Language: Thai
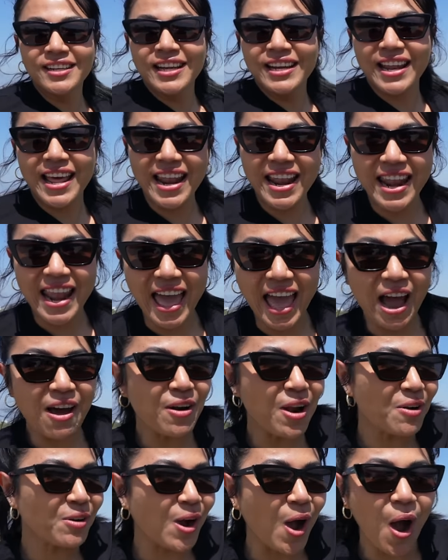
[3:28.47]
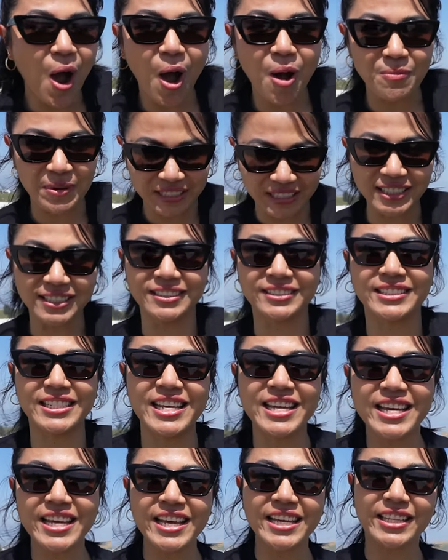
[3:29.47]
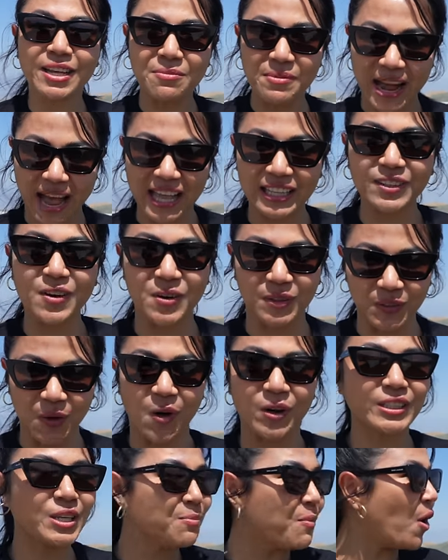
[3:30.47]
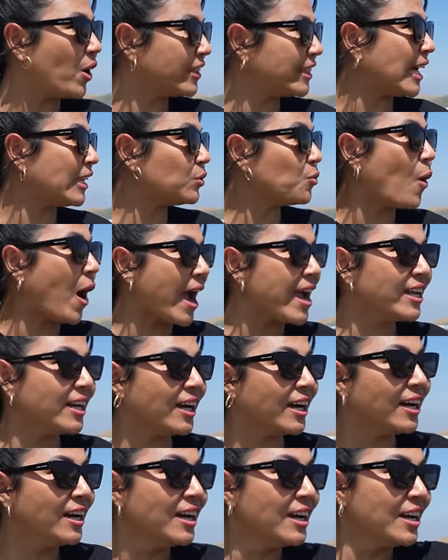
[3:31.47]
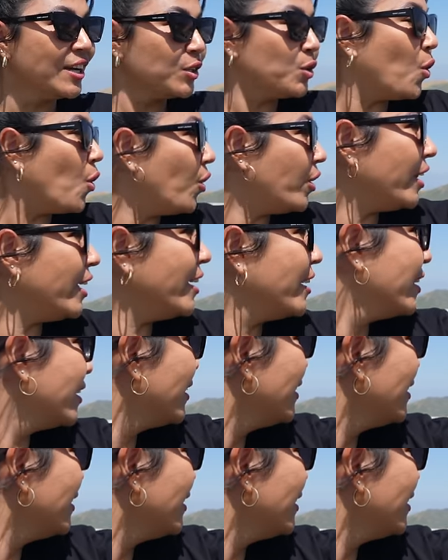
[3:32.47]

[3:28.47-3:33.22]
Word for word: และแล้วเราก็มาถึงที่ทำงานของน้องที่มอสนัดไว้นะดูดิ